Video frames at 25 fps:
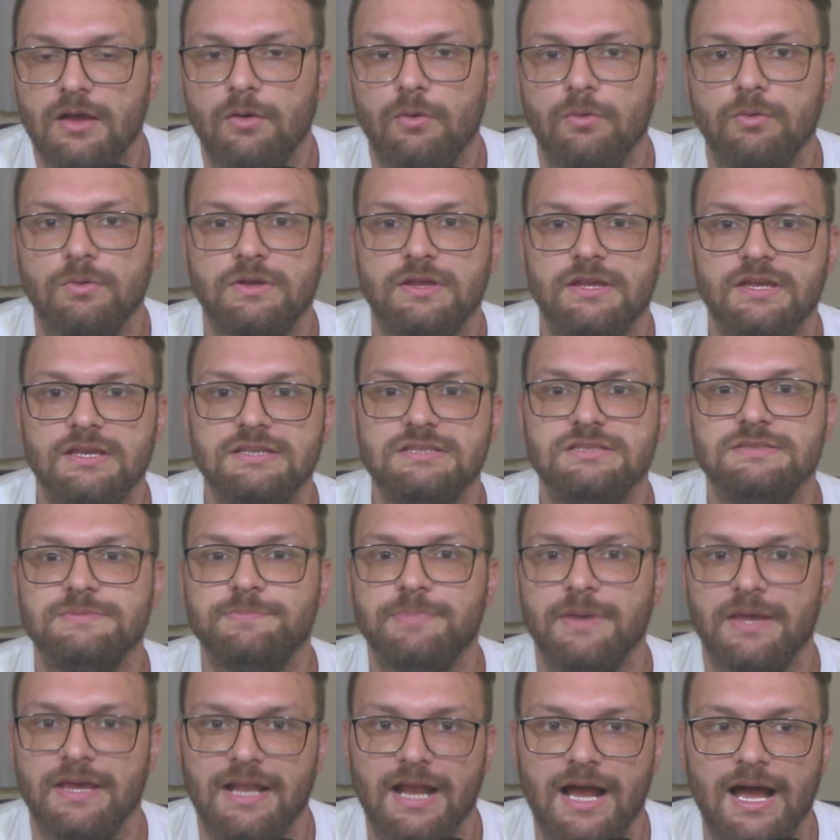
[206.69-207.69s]
O que
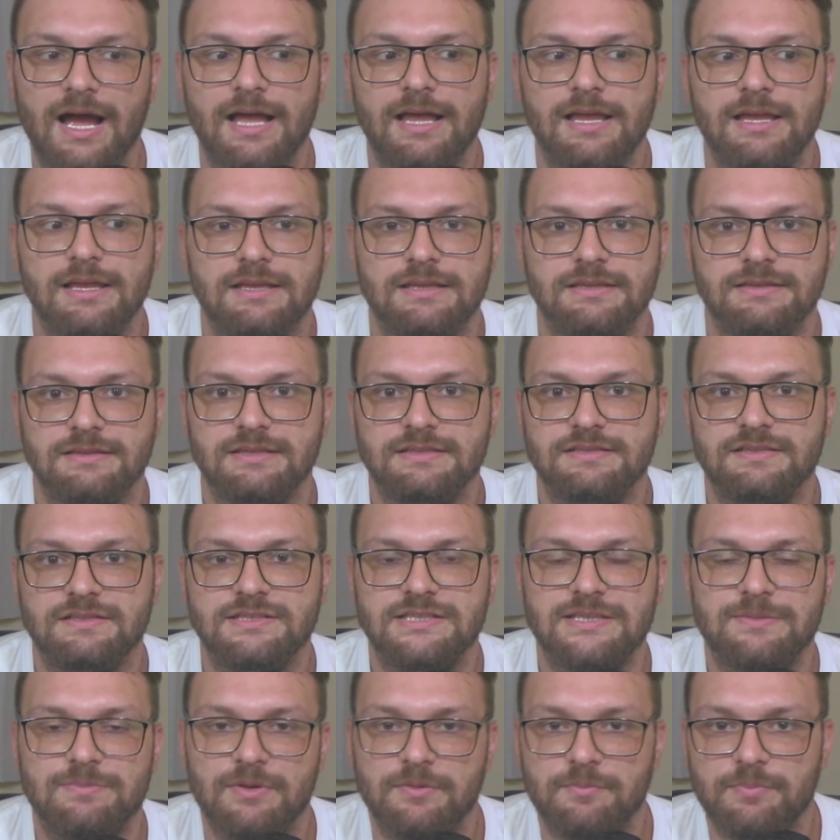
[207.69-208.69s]
esperar desse
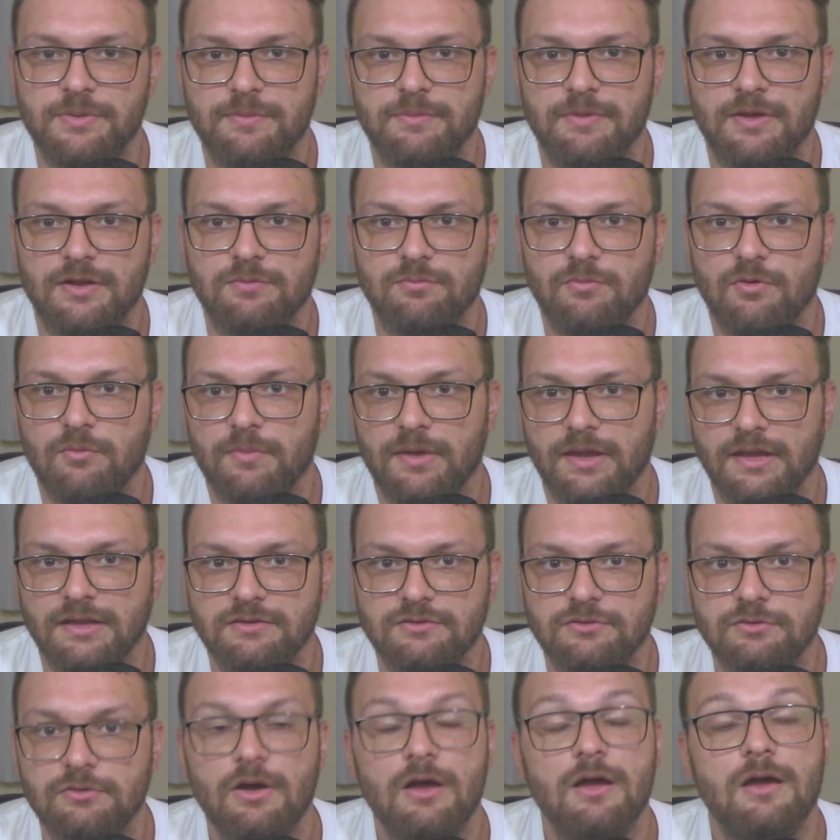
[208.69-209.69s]
time em primeiro
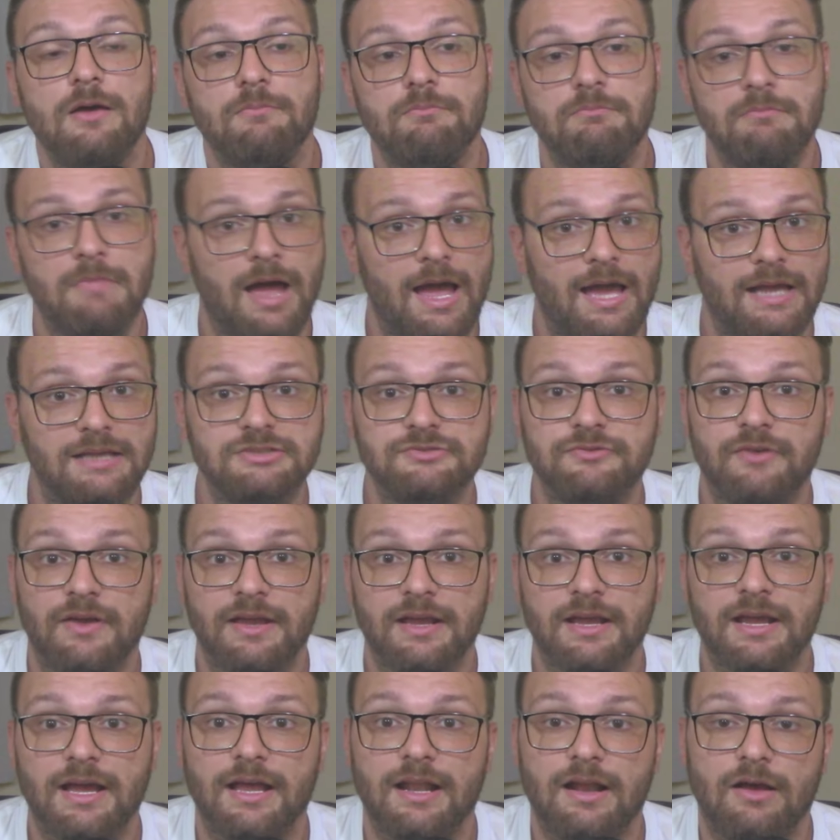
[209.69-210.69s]
momento, mas vai
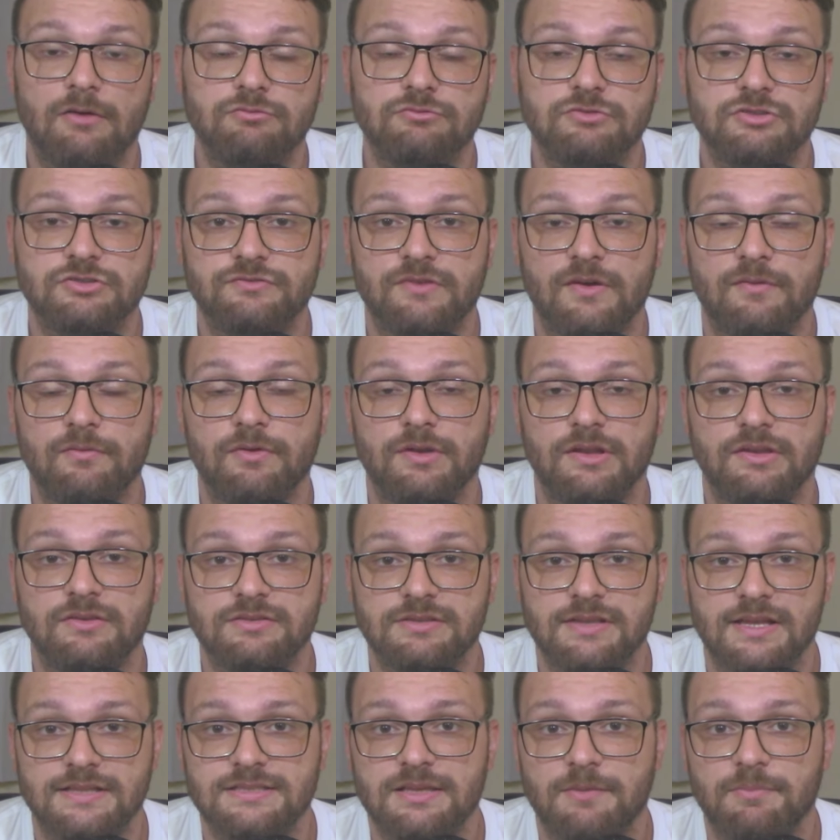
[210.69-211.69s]
encarar um dos favoritos
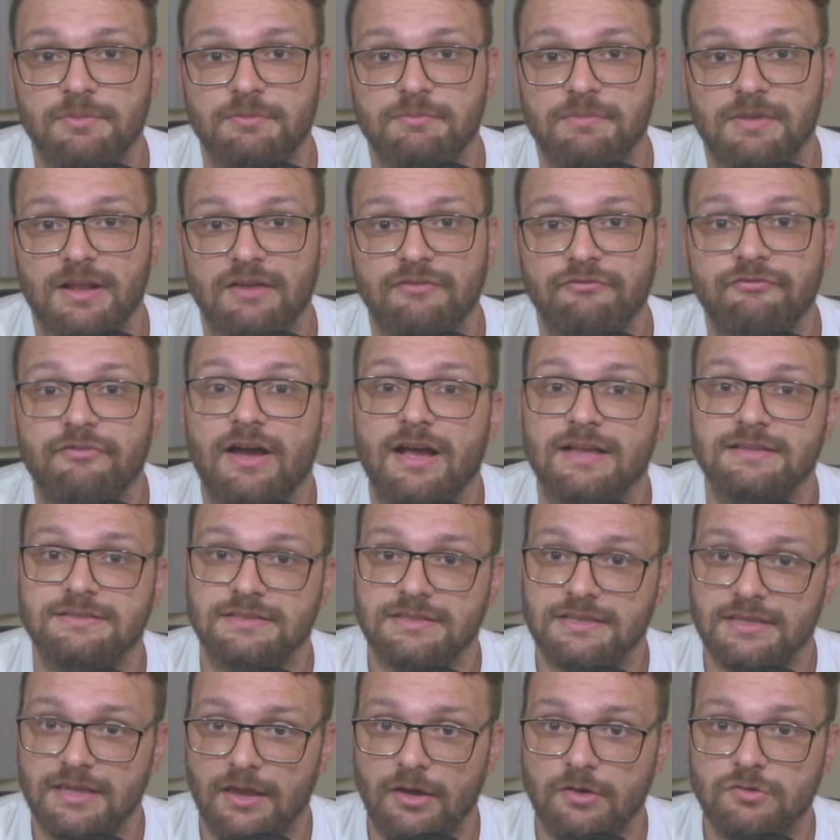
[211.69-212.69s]
dessa primeira fase,
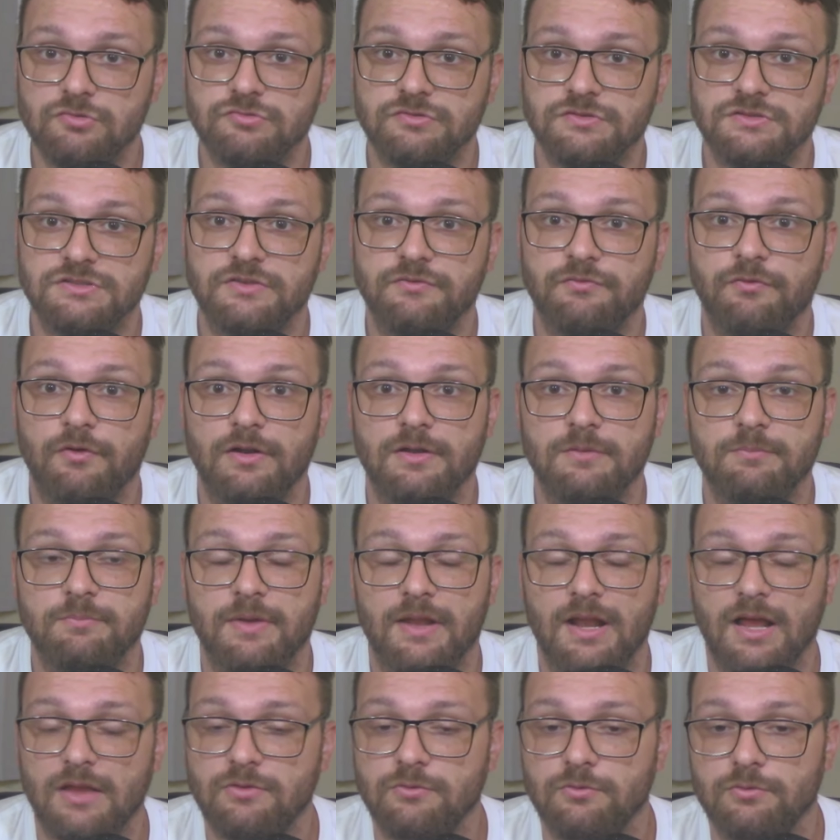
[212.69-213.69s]
que é o Juiz de Fora
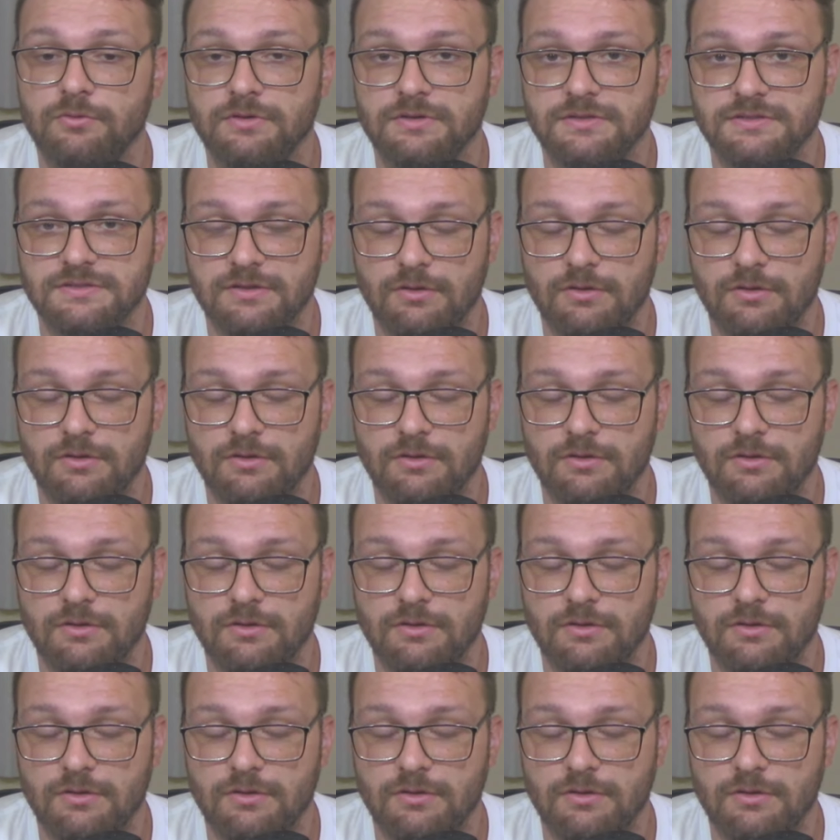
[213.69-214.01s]
Imperadores.